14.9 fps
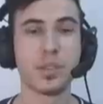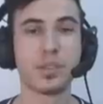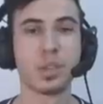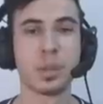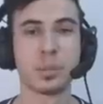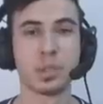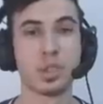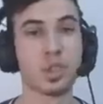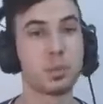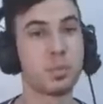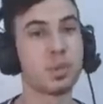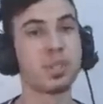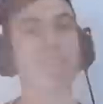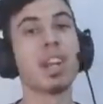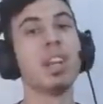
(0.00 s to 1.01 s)
Bir sonraki videolarımızda
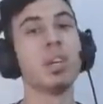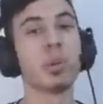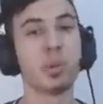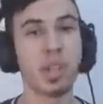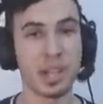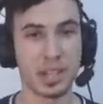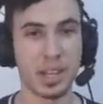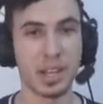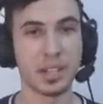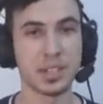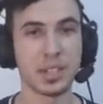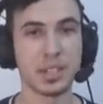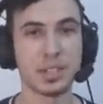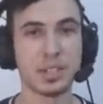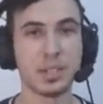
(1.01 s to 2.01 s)
görüşmek üzere. İyi günler, iyi
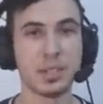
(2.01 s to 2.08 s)
eğlenceler.